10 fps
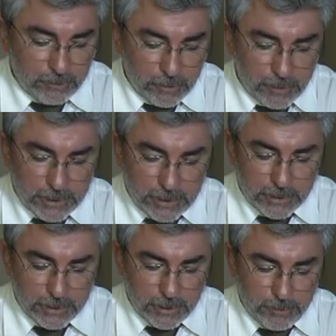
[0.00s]
que fue
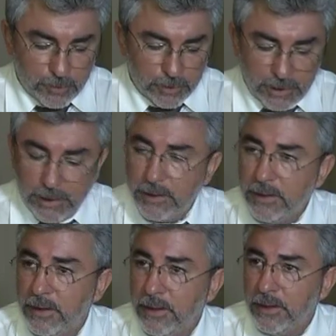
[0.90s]
bastante
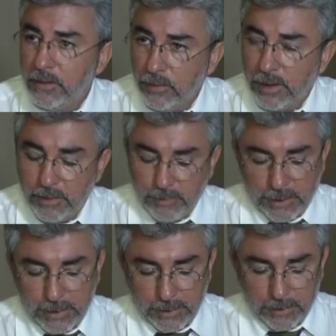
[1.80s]
importante y en un
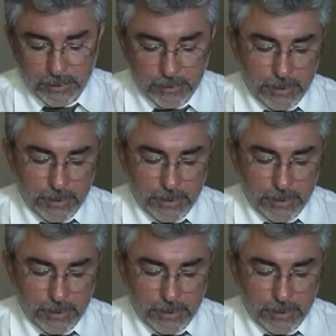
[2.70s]
clima